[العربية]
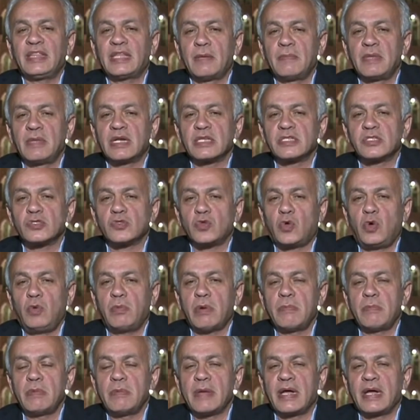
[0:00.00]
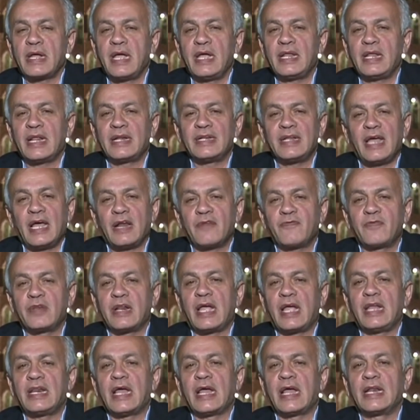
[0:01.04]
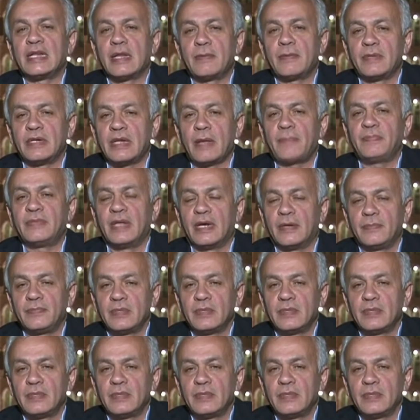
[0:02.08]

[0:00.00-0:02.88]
من الصعوبة بمكان أن نعرف من أين أن نبدأ